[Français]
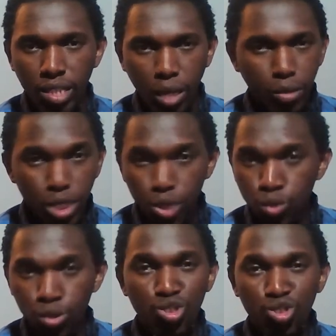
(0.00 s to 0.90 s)
il y a eu des
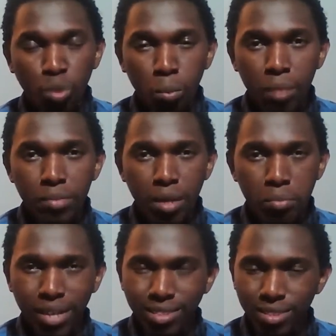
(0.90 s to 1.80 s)
choses qui ne sont pas bien
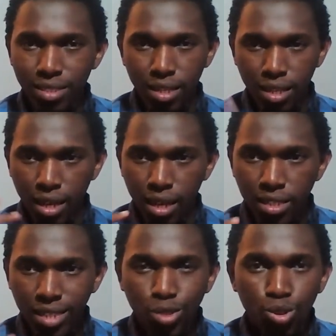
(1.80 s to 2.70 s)
passées,
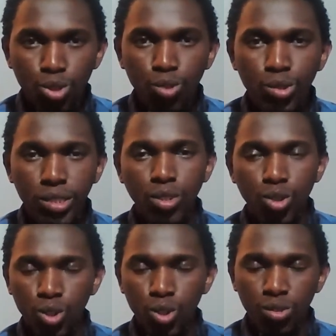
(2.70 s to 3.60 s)
il y a toujours eu quelque
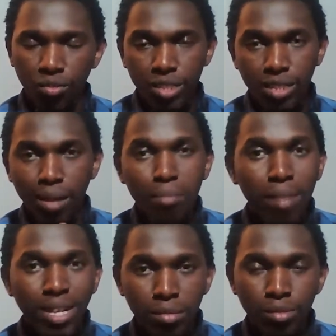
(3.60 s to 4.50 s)
chose. En fait, à la
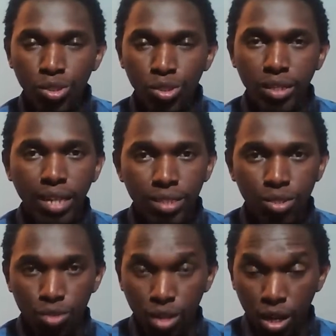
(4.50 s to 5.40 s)
base même, je réalise
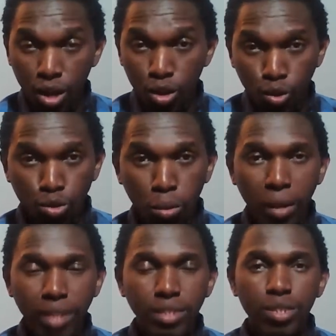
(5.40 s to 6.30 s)
que quand on
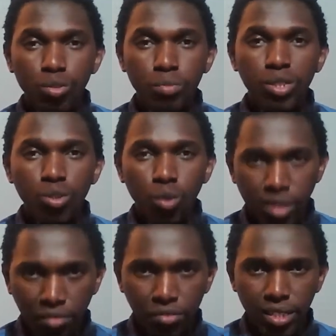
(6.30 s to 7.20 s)
parle des hôpitaux en
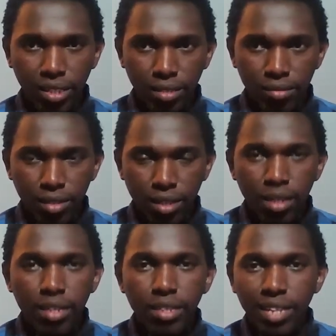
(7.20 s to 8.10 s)
Afrique,
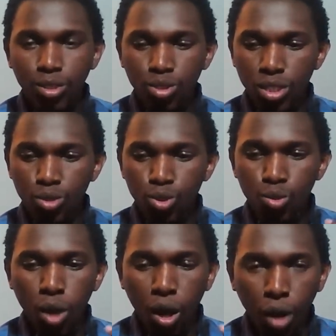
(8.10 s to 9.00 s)
c'est
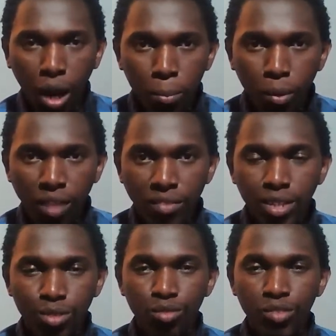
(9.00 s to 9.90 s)
toujours en rapport
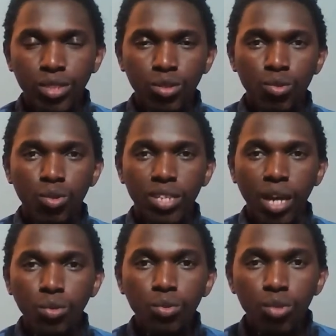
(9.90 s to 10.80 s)
avec le fait qu'il y
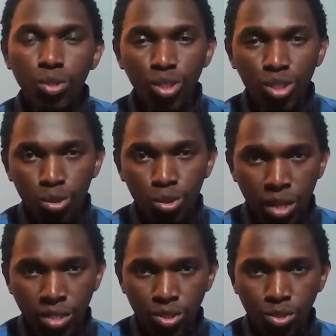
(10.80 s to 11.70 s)
a eu une
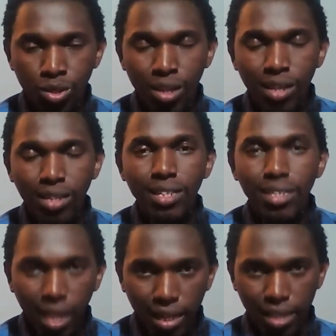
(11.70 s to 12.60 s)
situation
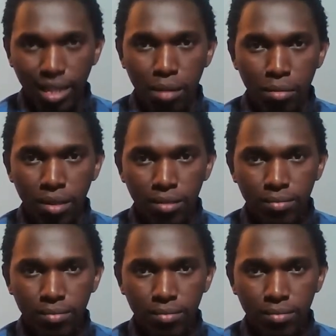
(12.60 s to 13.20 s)
désagréable.